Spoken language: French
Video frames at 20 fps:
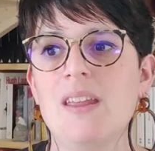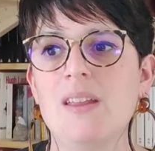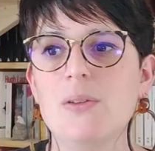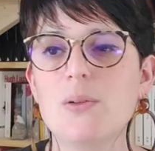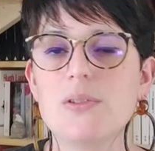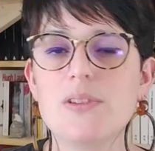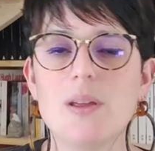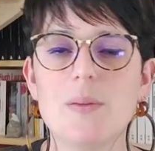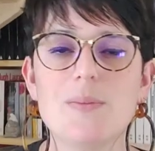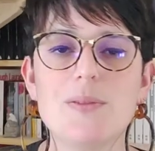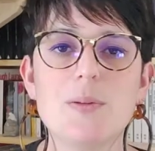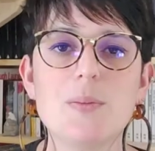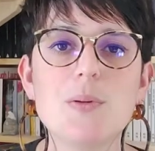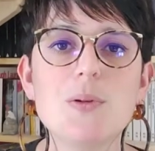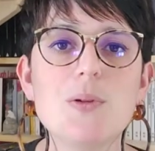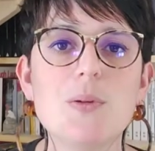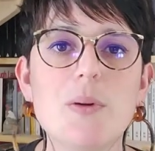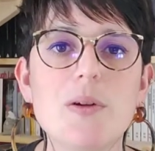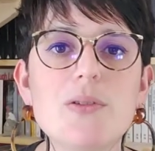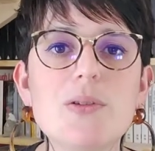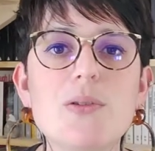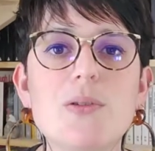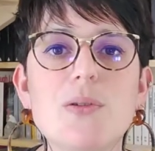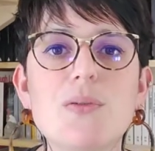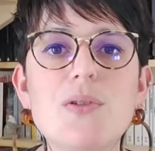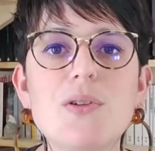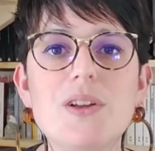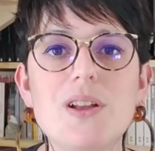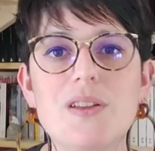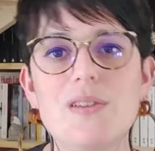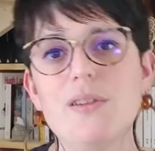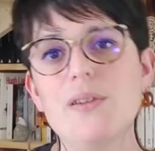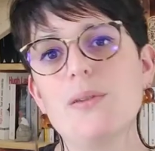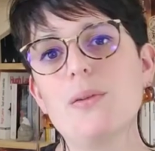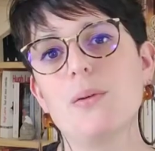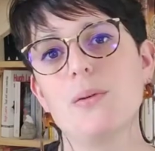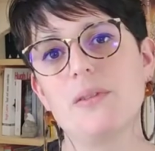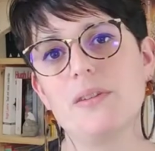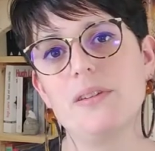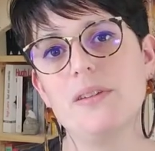Donc c'est un petit peu dommage de se focaliser
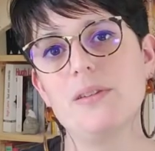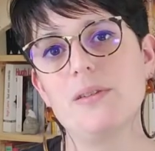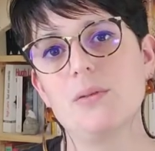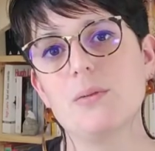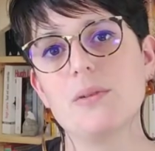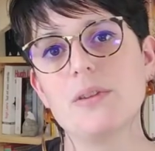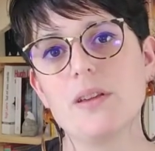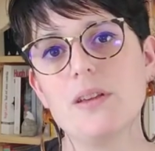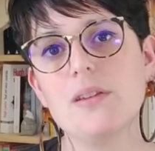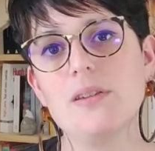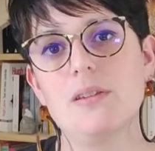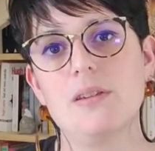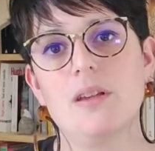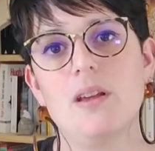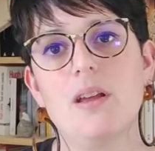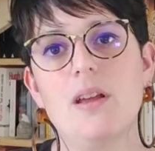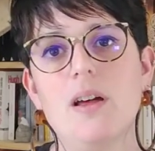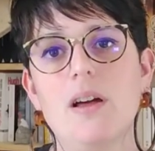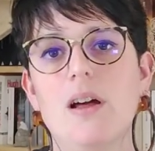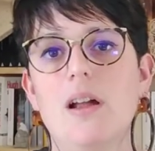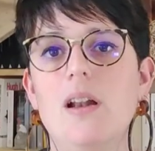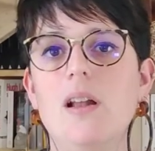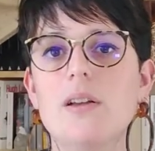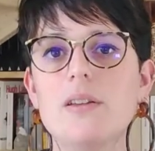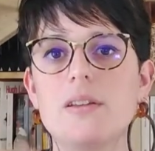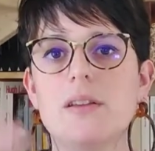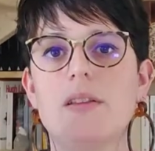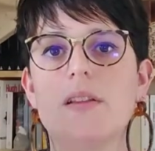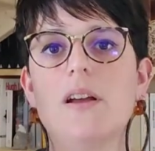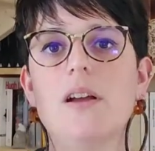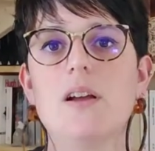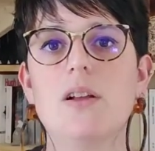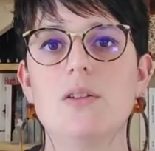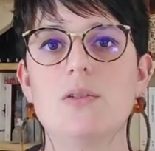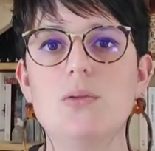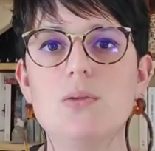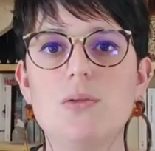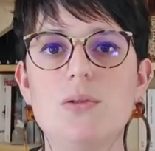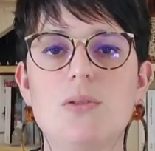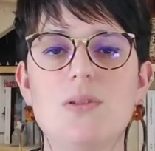sur 10 ou 15, alors qu'il y en a
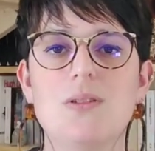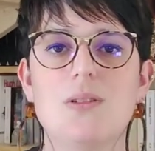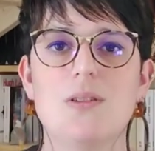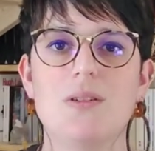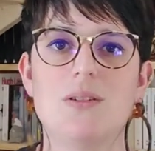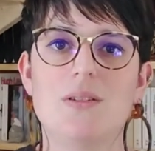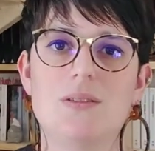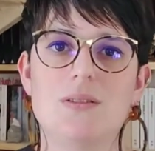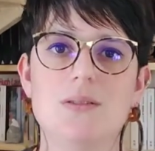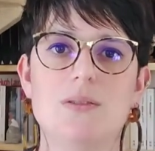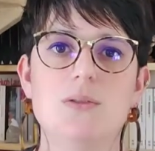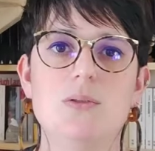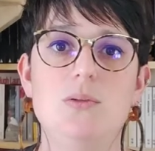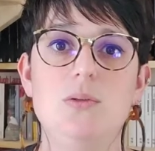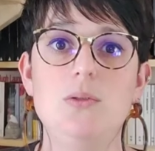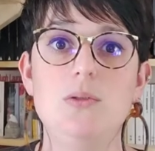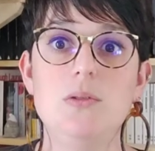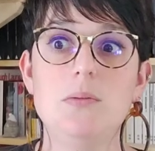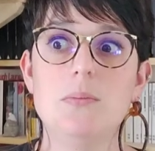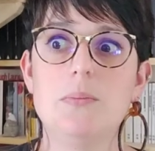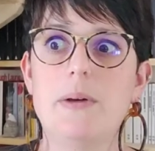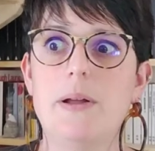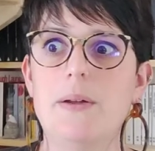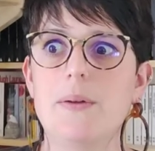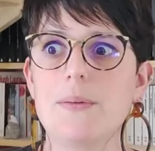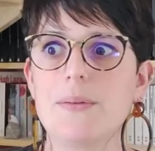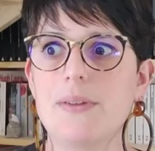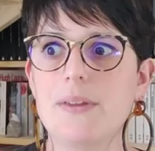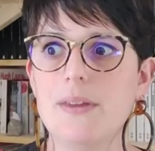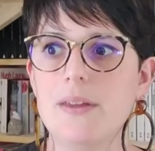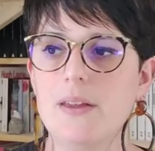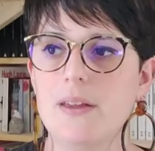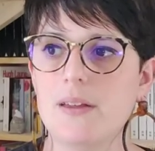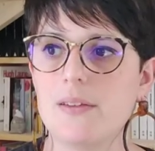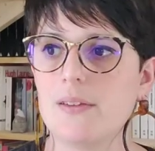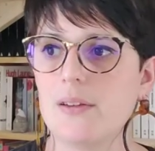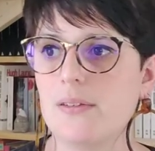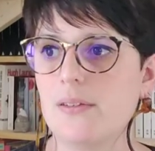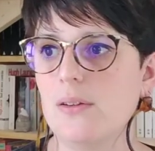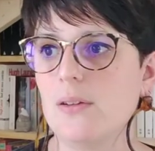toute une, une palanquée à
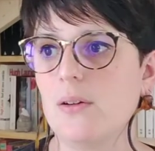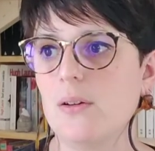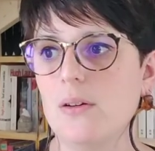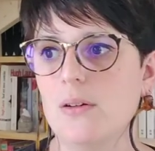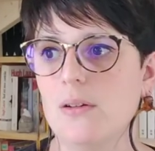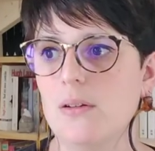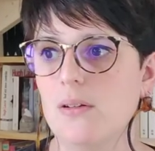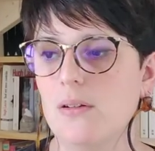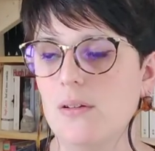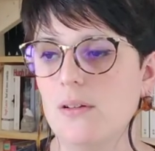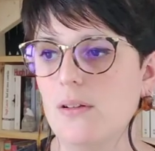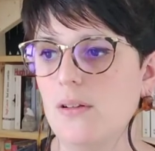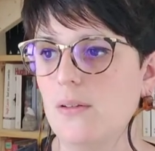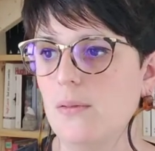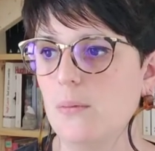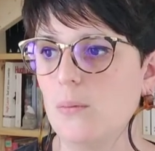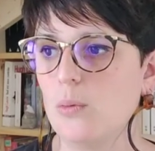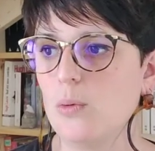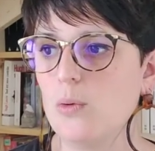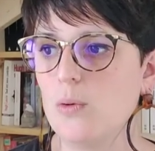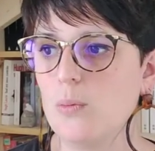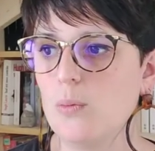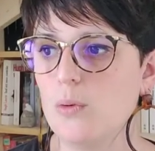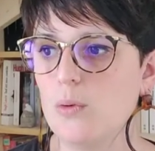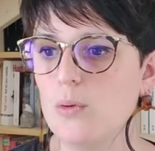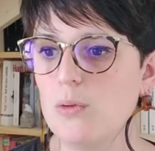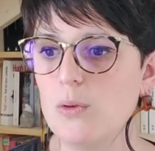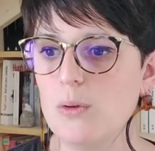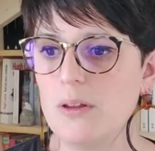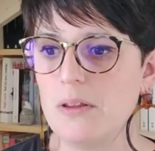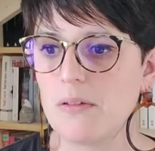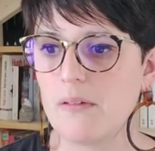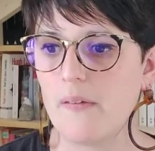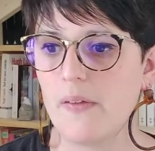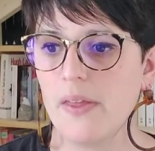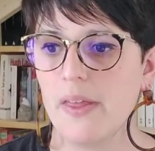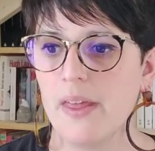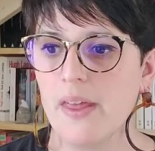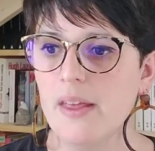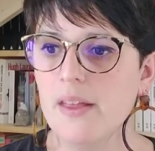sortir euh, beaucoup, beaucoup de livres.
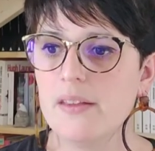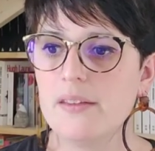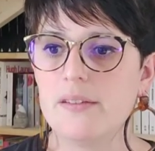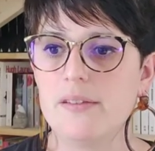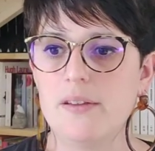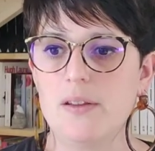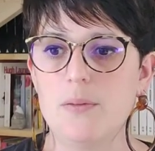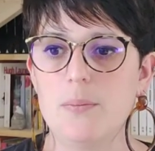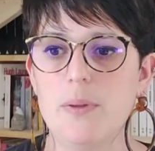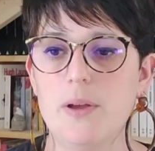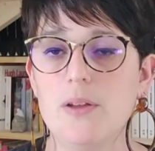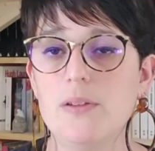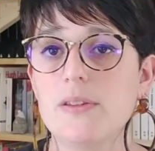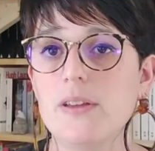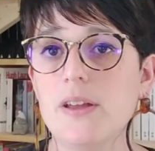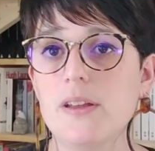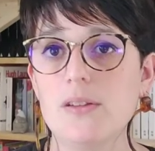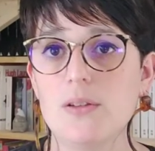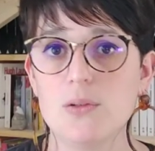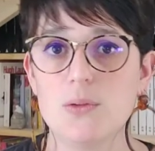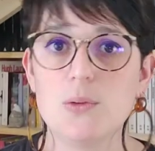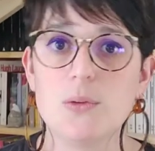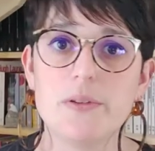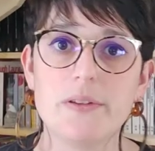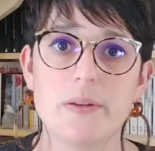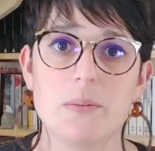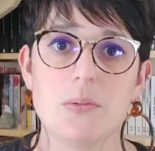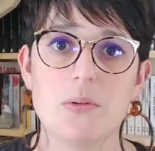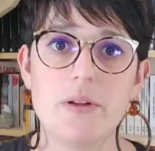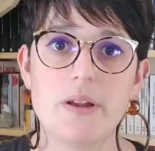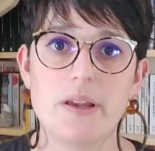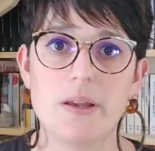C'est une période très tendue aussi pour les